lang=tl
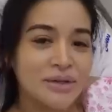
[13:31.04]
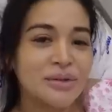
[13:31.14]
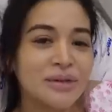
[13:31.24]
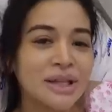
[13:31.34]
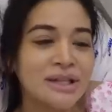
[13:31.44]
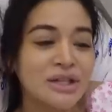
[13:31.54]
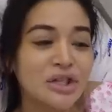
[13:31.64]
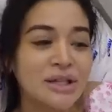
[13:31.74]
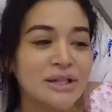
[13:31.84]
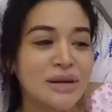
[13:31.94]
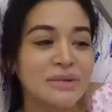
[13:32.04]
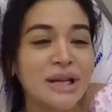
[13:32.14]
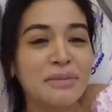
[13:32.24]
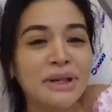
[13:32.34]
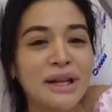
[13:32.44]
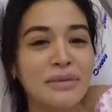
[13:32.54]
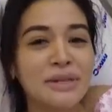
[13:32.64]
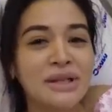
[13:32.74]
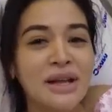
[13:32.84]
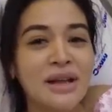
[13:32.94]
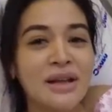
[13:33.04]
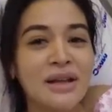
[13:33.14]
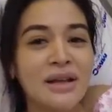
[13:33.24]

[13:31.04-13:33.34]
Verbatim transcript: So that's it, Shizam. Silipat na kami sa...